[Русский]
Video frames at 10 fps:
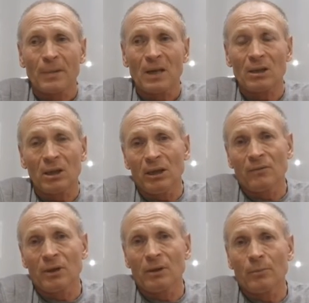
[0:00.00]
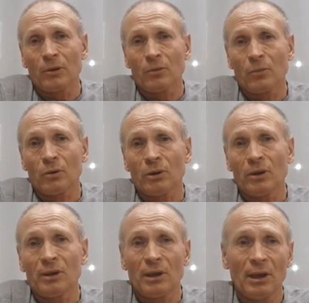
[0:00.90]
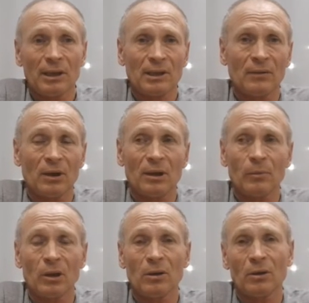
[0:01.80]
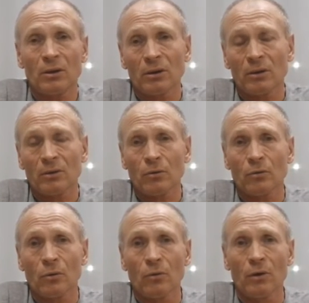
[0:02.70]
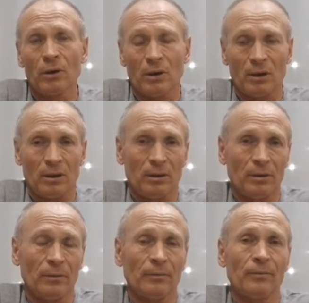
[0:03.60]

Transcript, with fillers: Расследование почему-то ни Следственный комитет, ни кто другой, а